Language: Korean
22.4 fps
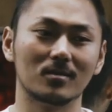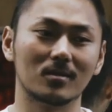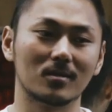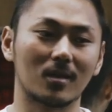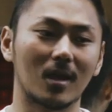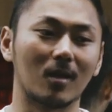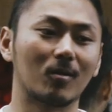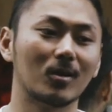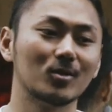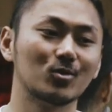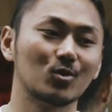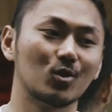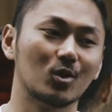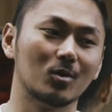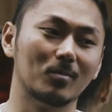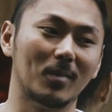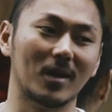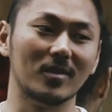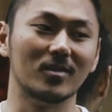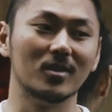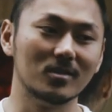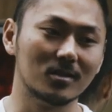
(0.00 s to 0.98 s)
객관적으로
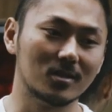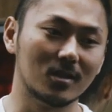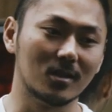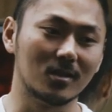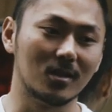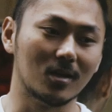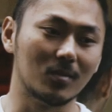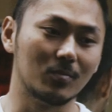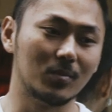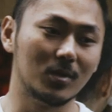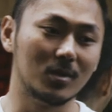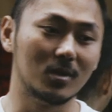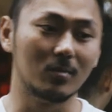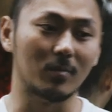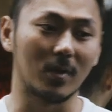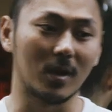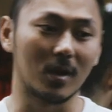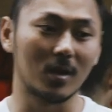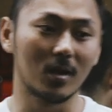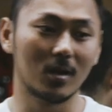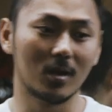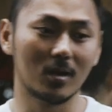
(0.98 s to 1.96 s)
맞는지에 대한
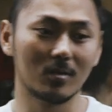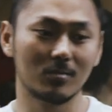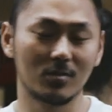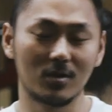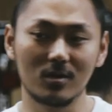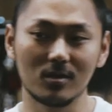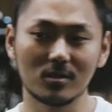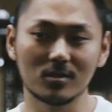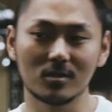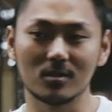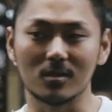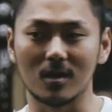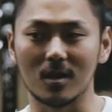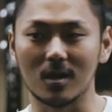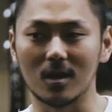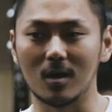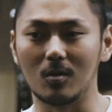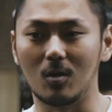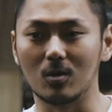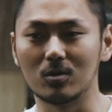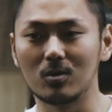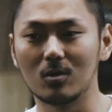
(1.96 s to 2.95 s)
피드백 플러스
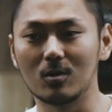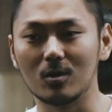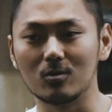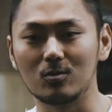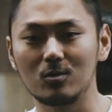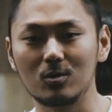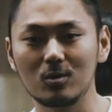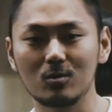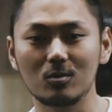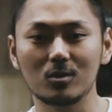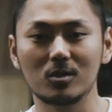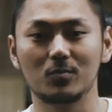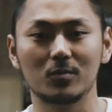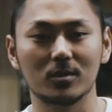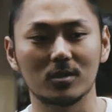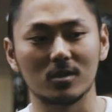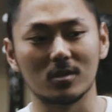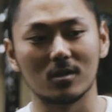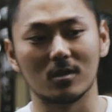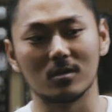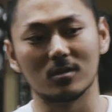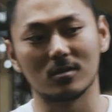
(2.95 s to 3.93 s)
내가 어떤 걸 뛰고
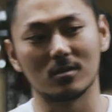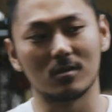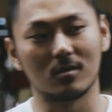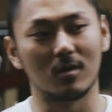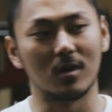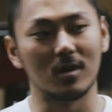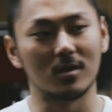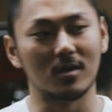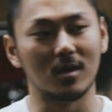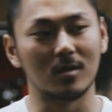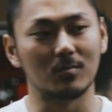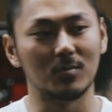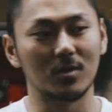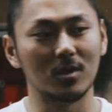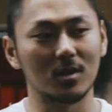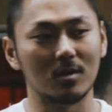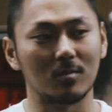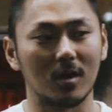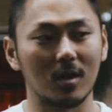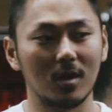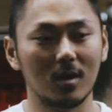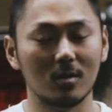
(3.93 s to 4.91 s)
싶은 거에 대한
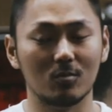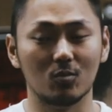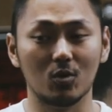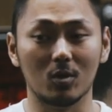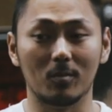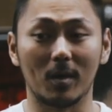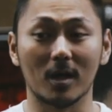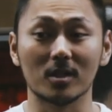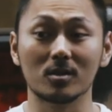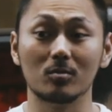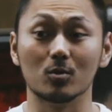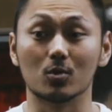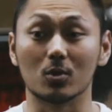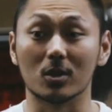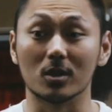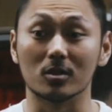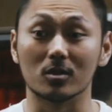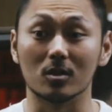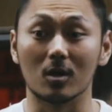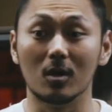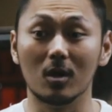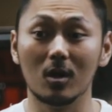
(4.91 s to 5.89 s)
피드백. 물론 맞으면
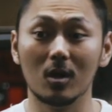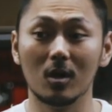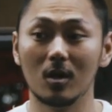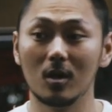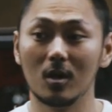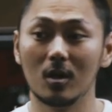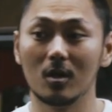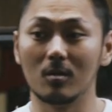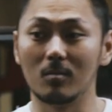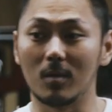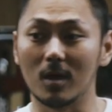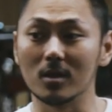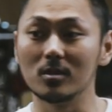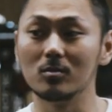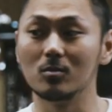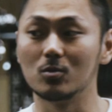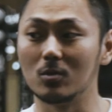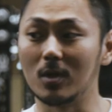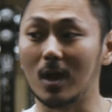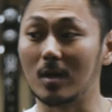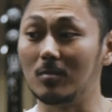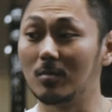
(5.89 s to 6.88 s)
좋겠죠. 맞으면
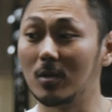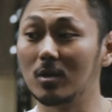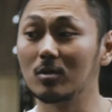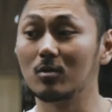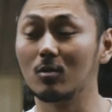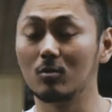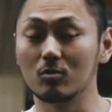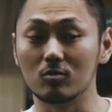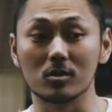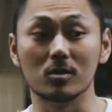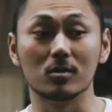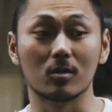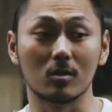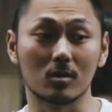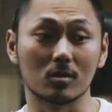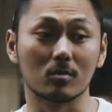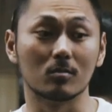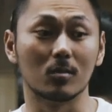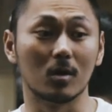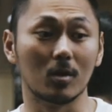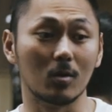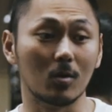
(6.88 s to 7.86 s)
좋은데 안 맞는 경우도 있어요
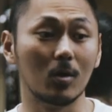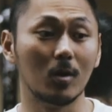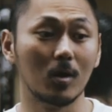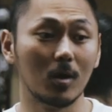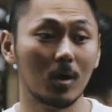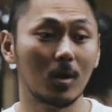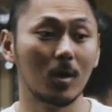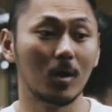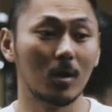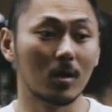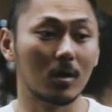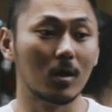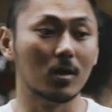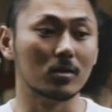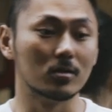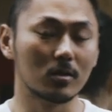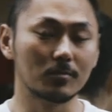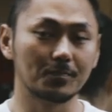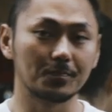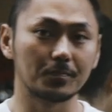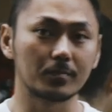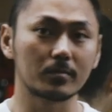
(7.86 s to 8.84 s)
정말로.
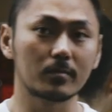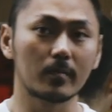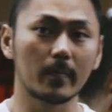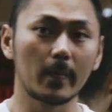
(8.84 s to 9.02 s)
그래서